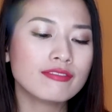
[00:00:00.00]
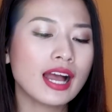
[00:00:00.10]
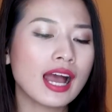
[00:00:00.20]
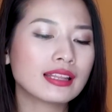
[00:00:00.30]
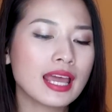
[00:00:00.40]

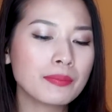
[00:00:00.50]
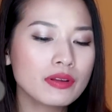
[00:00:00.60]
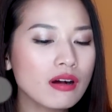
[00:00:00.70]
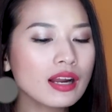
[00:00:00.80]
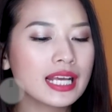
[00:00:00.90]
và thêm
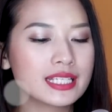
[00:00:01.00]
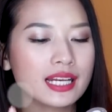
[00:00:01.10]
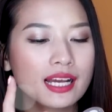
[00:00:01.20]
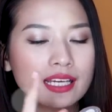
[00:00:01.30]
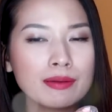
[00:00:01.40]
nữa đấy
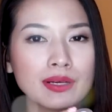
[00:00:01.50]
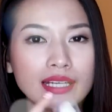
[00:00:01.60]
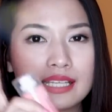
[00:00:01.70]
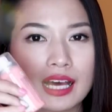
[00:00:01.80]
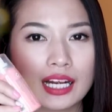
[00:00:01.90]
chính là khi mà
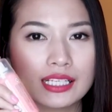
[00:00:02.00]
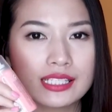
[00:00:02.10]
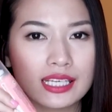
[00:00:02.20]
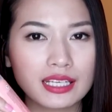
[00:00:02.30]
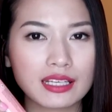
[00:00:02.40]
ly ấn
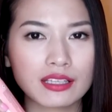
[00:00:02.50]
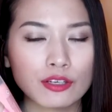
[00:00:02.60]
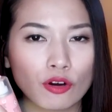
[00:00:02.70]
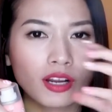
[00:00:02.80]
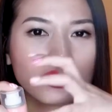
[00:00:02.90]
xịt ý,
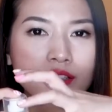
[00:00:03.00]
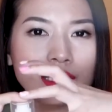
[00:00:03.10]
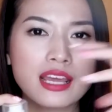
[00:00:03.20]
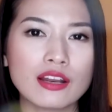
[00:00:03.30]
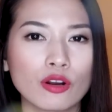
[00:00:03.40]
thì nó lại
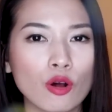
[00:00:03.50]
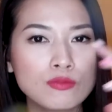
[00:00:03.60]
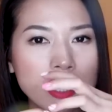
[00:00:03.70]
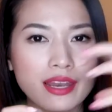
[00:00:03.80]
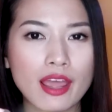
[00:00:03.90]
tiên nó
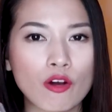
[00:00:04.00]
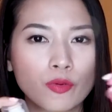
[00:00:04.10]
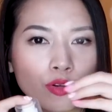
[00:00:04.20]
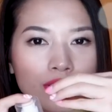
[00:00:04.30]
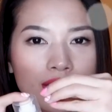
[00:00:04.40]
không ra đều
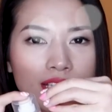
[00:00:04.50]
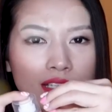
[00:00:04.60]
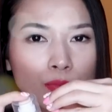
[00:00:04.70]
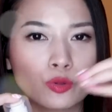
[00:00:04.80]
mà nó sẽ ra